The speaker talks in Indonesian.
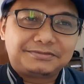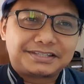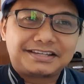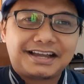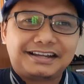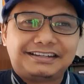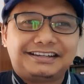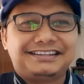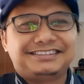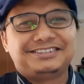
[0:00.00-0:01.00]
wajang
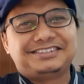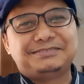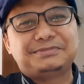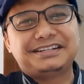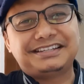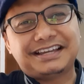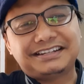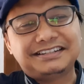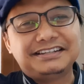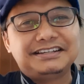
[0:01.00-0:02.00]
atau diberikan